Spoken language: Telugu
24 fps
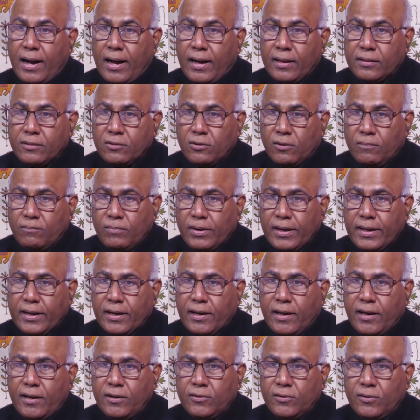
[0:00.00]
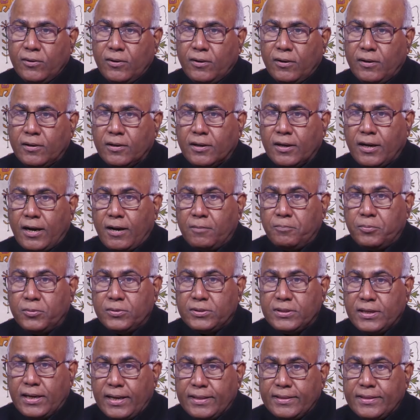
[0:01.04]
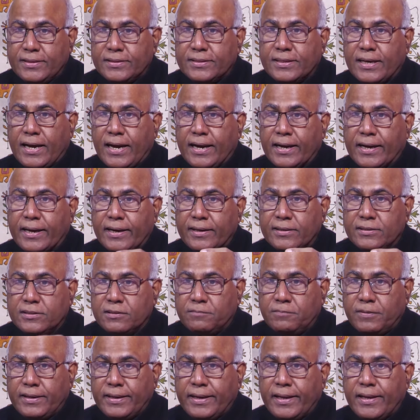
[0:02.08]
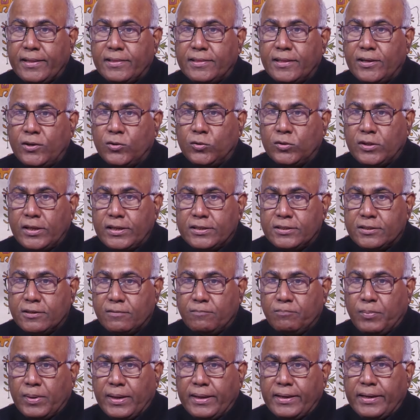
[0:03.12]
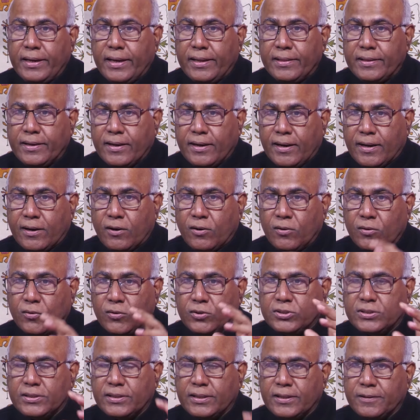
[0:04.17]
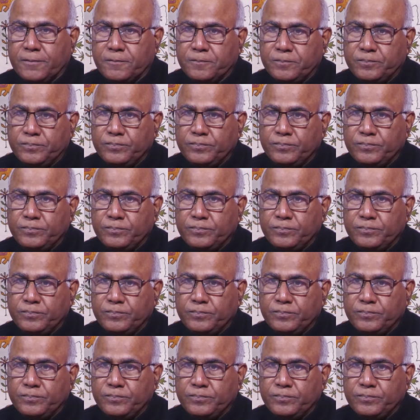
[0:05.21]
ఆ తొంభై నాలుగులో కాపుజాతి సహకరించబట్టే తెలుగుదేశం పార్టీ అధికారంలోకి వచ్చింది